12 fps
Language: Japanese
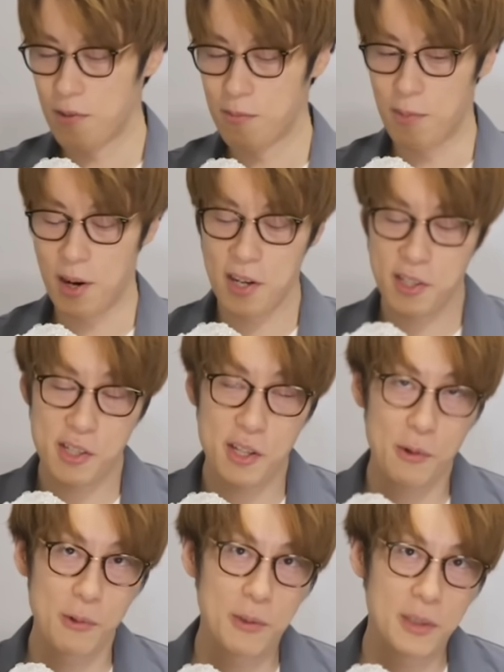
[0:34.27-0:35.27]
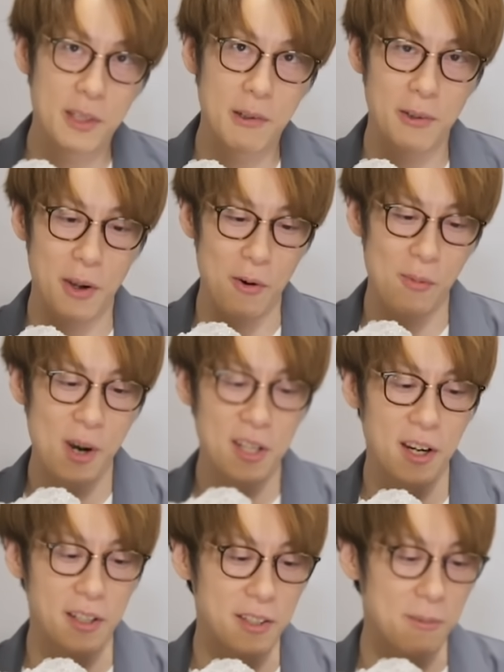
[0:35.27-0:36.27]
マジで送ってくるとは思わ
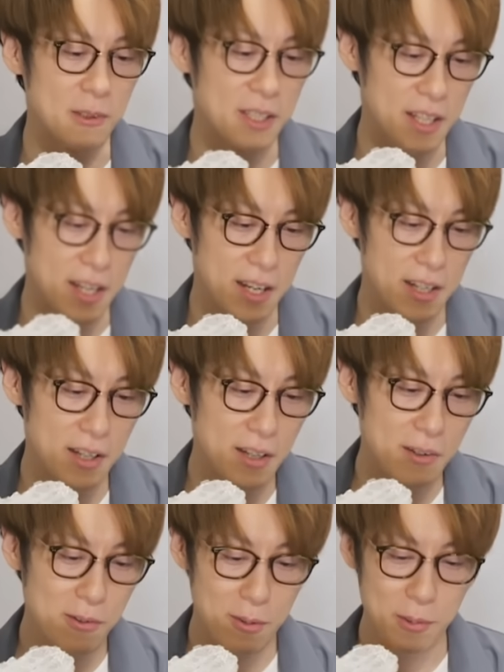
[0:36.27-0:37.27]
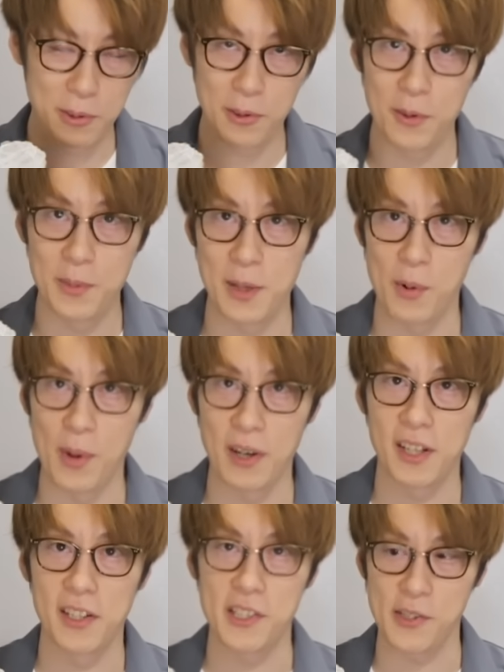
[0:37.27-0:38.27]
なかったもんね。これもうどう見ても
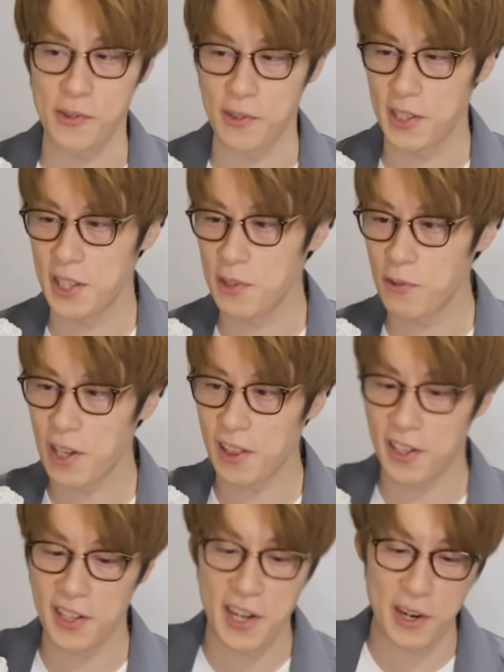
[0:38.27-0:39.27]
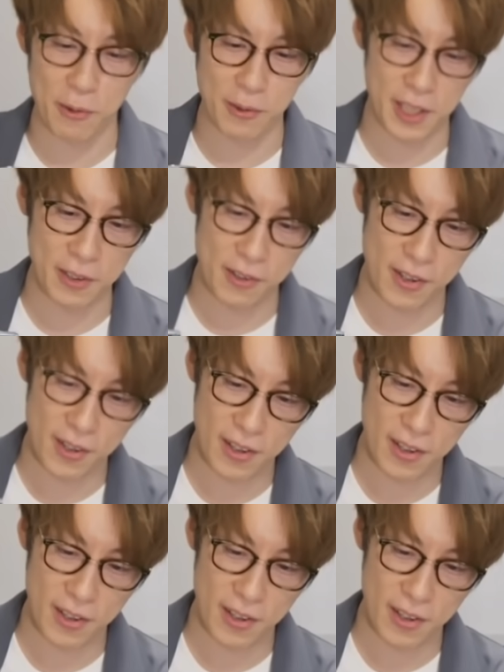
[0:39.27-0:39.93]
爆弾でしょ。言い逃れできないよこんなの。